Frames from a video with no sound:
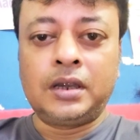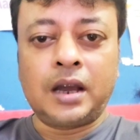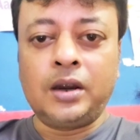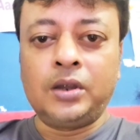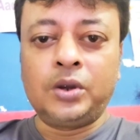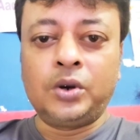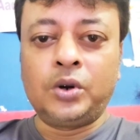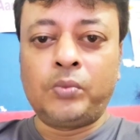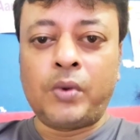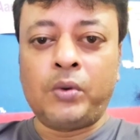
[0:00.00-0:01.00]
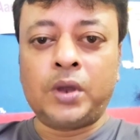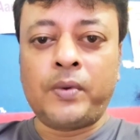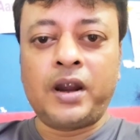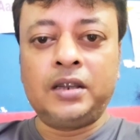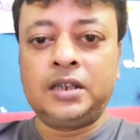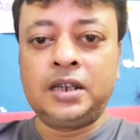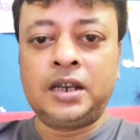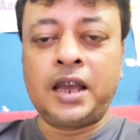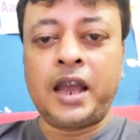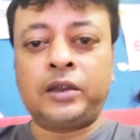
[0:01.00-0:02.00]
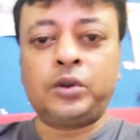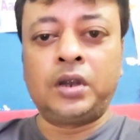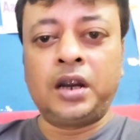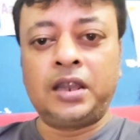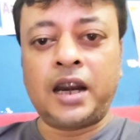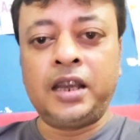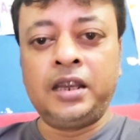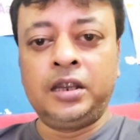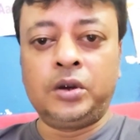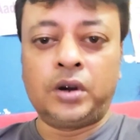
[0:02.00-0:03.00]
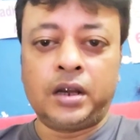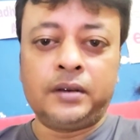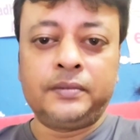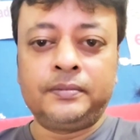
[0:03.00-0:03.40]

তাহলে তো মমতা ব্যানার্জিকে এতদিনে তাড়িয়ে দিত ওরা